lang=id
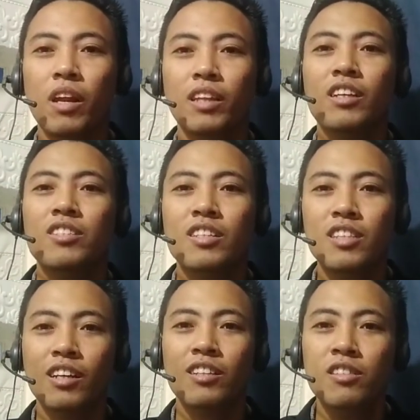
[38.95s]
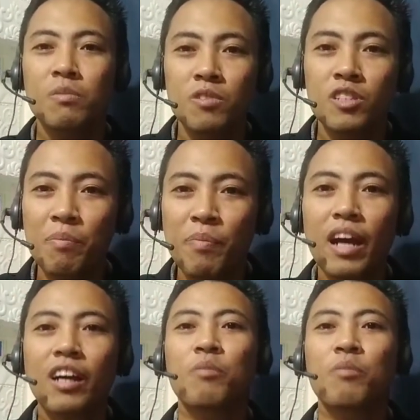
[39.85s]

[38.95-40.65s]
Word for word: lantas yang sakit siapa yang akan